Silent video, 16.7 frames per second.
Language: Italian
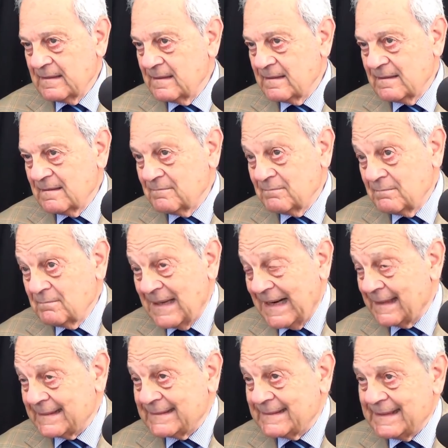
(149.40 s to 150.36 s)
eh,
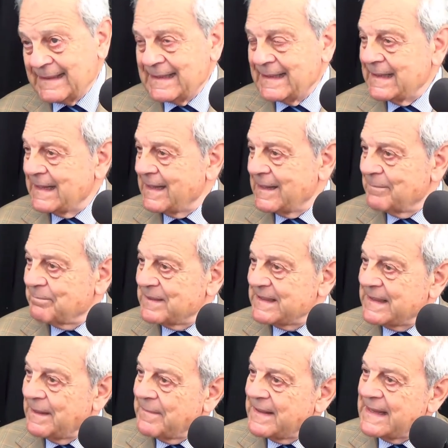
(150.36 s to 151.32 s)
malattie,
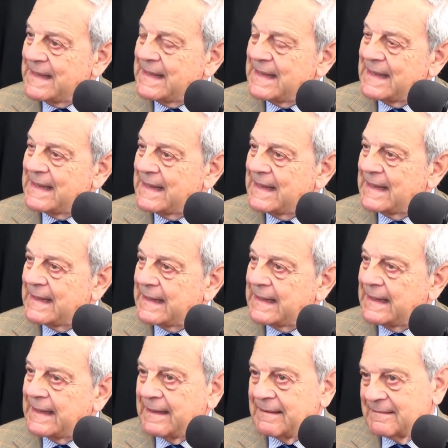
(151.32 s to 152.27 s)

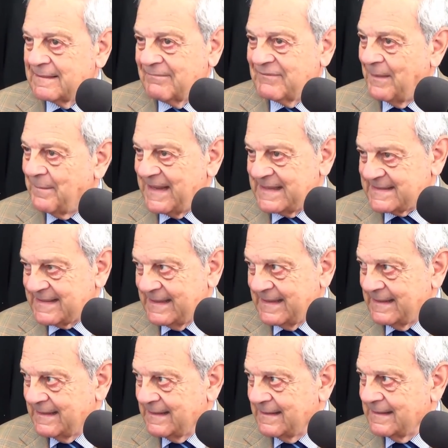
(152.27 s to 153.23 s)
epidemie che va
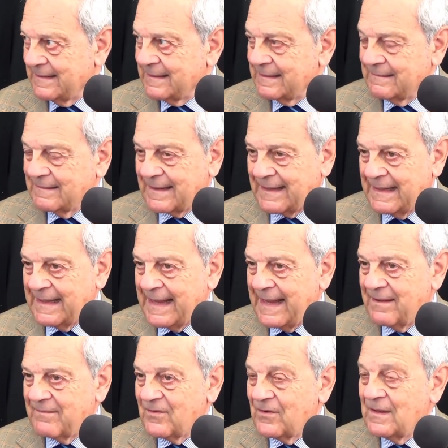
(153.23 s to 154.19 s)
messa in, in
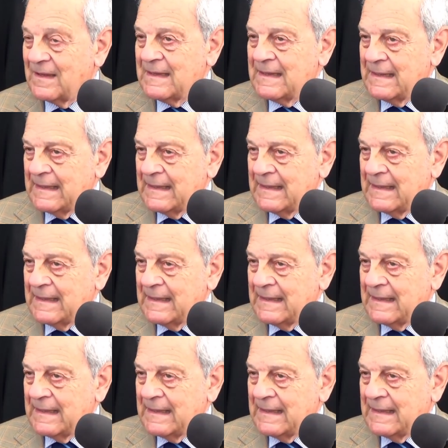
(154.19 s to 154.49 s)
rilievo.